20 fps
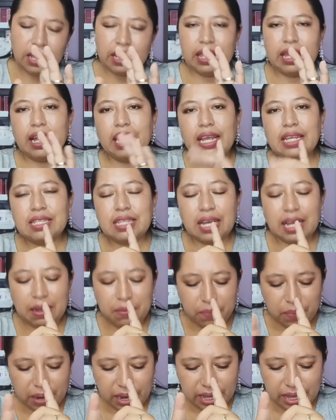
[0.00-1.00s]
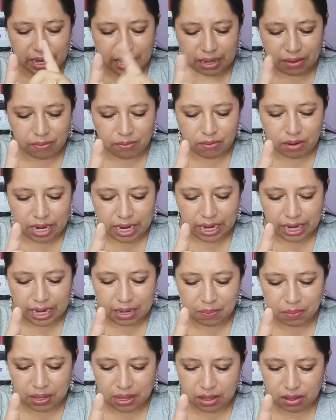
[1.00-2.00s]
Y en esta campaña que fue
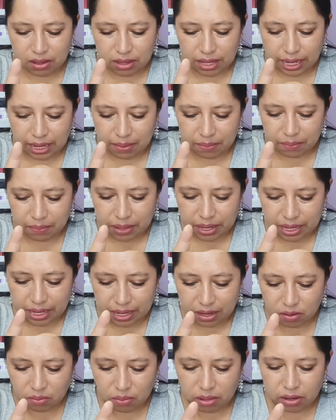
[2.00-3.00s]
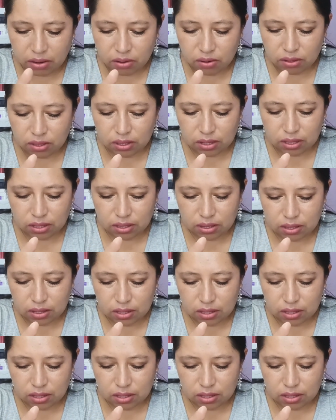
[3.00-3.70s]
en el pedido de campaña número